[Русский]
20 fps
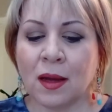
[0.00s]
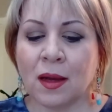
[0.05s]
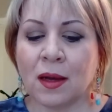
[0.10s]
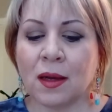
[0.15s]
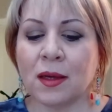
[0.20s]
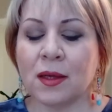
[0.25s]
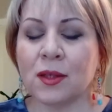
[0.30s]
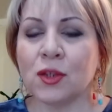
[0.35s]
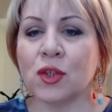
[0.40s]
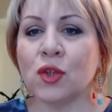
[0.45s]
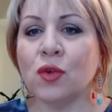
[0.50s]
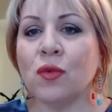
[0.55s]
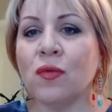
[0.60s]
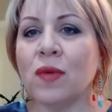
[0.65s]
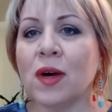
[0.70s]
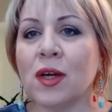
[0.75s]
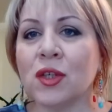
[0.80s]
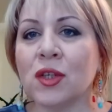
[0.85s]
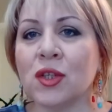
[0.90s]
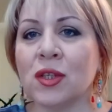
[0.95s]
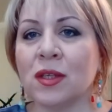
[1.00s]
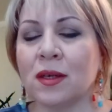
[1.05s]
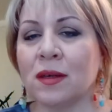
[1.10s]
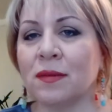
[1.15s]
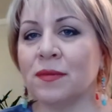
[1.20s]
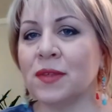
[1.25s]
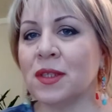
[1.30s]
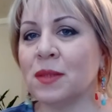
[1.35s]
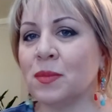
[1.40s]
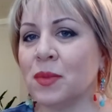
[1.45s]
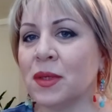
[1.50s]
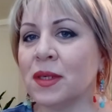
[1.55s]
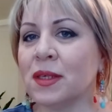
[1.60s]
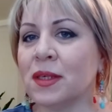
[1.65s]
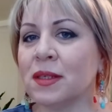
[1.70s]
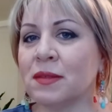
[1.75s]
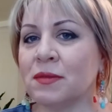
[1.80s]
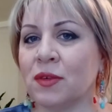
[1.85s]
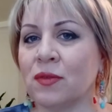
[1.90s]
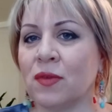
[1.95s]
А, что важно в себе
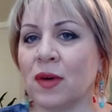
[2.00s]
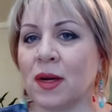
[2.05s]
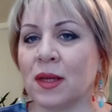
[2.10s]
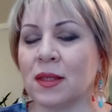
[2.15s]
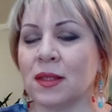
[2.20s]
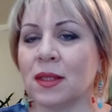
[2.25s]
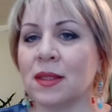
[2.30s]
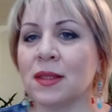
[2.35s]
развивать?